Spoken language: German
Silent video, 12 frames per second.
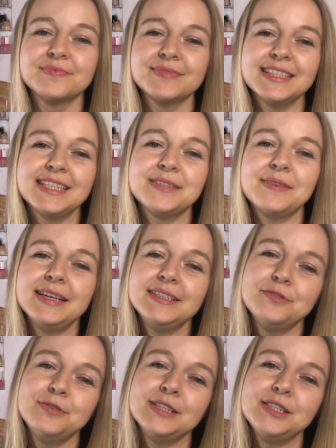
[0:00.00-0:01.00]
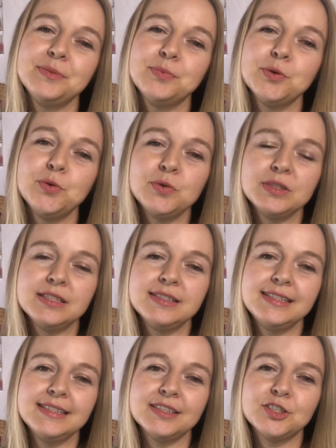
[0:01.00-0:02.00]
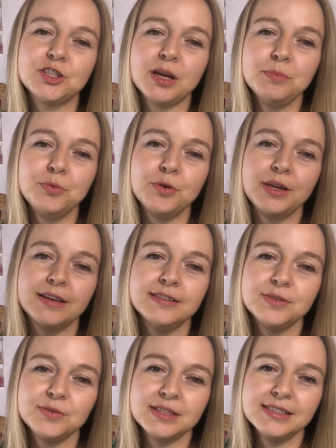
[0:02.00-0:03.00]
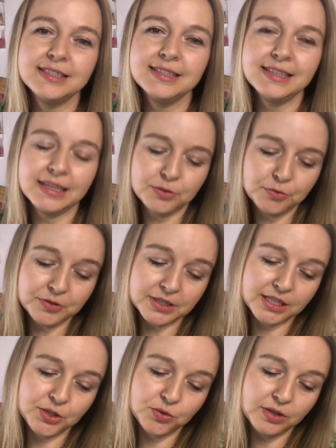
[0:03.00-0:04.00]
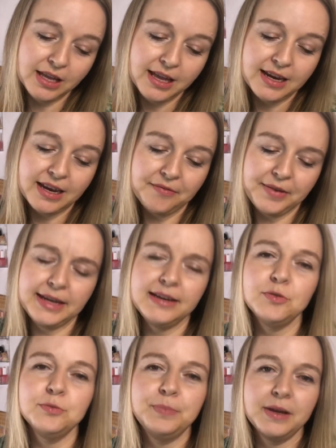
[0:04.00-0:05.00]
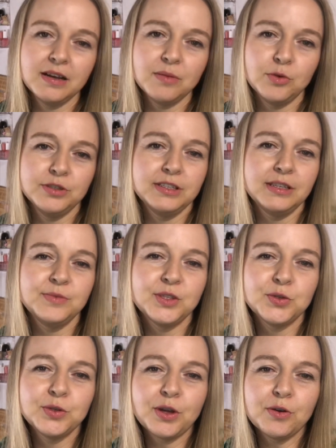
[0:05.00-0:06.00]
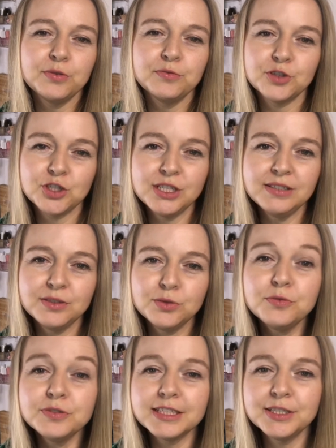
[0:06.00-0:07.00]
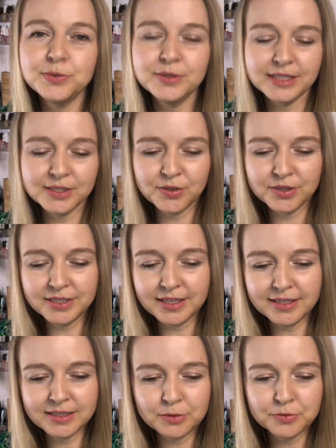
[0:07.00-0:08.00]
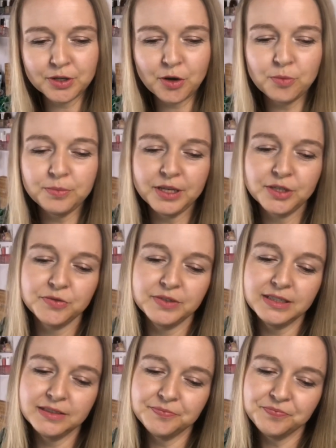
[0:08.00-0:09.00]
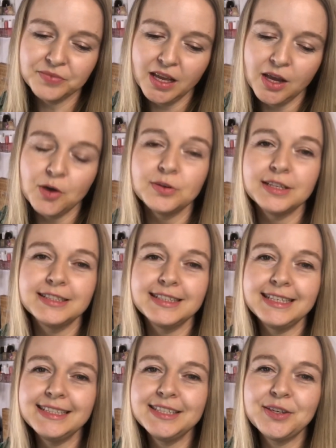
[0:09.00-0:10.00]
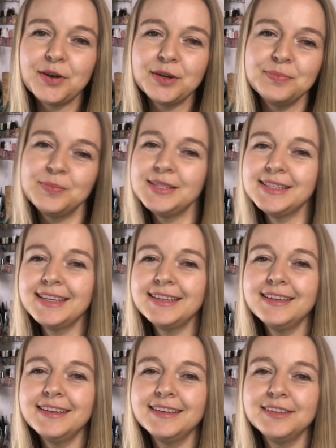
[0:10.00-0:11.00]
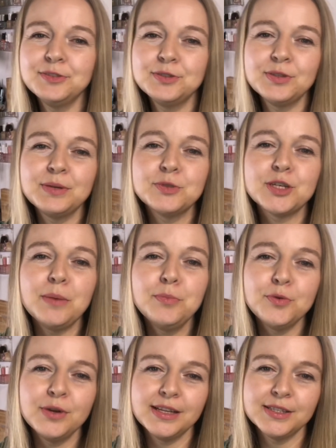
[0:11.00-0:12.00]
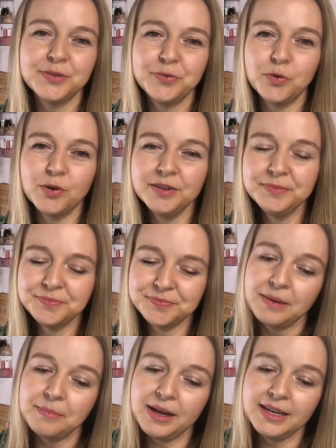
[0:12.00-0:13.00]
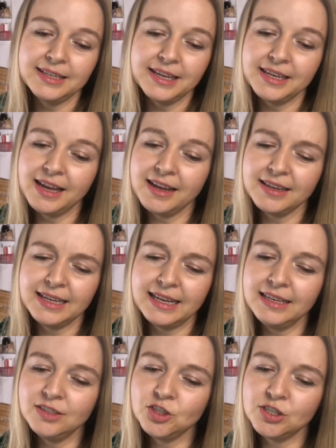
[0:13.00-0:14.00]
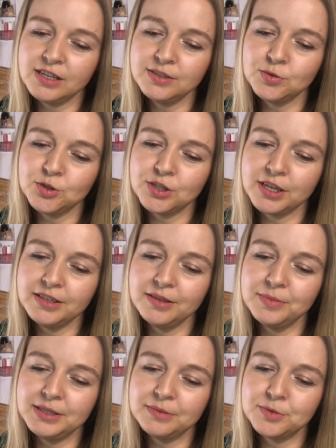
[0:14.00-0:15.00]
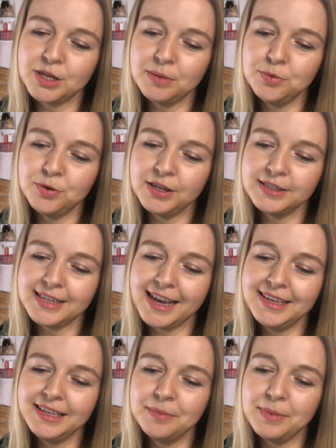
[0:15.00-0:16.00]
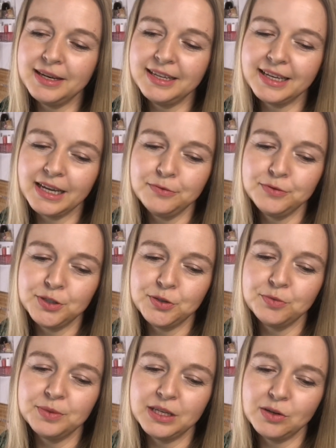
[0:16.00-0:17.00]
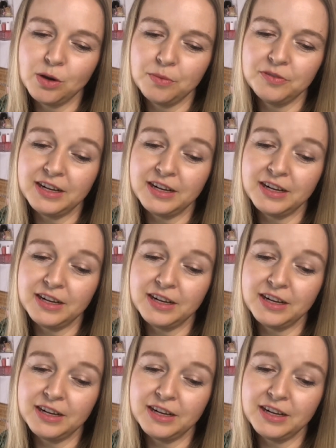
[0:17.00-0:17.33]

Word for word: Das zweite feste Produkt ist dieses Shampoo-Herz und das ist in der Duftrichtung Lavendel und Bergamotte. Gibt es natürlich auch in verschiedenen Duftrichtungen, das könnt ihr alles auf der Homepage finden. Und jetzt lese ich euch ein bisschen äh, zu dem Shampoo-Herz vor. Mache deine Haare klitschnass und streiche mit dem Shampooherz einige Male kräftig über den Kopf.